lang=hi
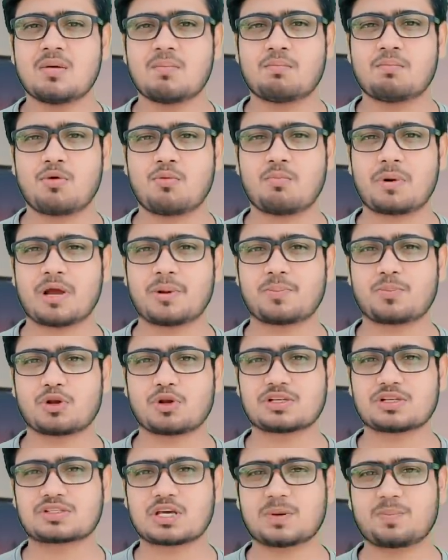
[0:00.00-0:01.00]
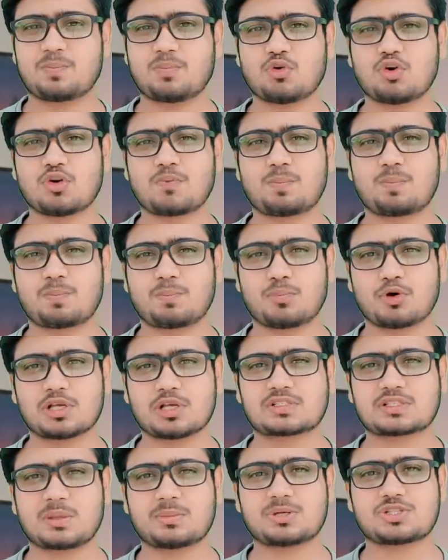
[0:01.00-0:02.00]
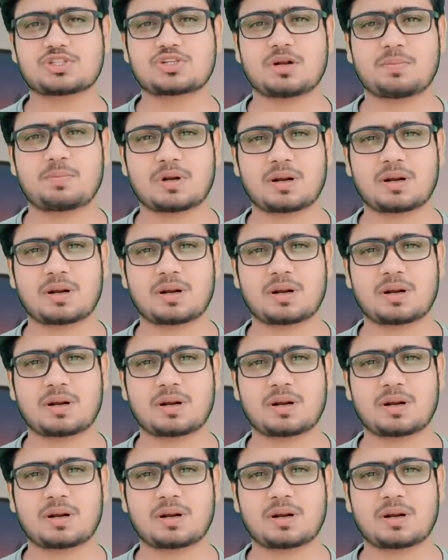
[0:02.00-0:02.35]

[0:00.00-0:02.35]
मुंबई पुलिस के पूर्व पुलिस कमिश्नर